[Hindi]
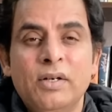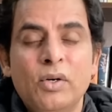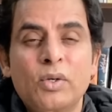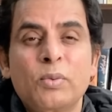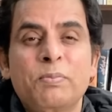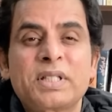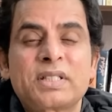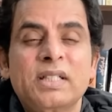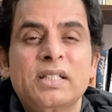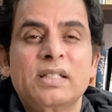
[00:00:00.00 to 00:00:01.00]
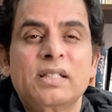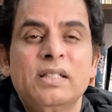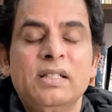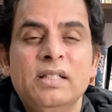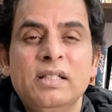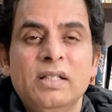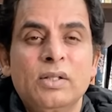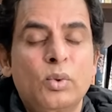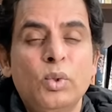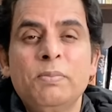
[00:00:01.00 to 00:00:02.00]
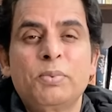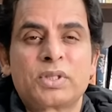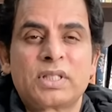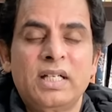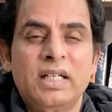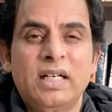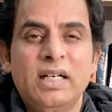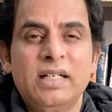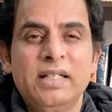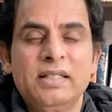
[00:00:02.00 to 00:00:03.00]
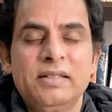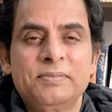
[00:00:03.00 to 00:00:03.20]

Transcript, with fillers: और ऊपर से कोई पुरसान हाल नहीं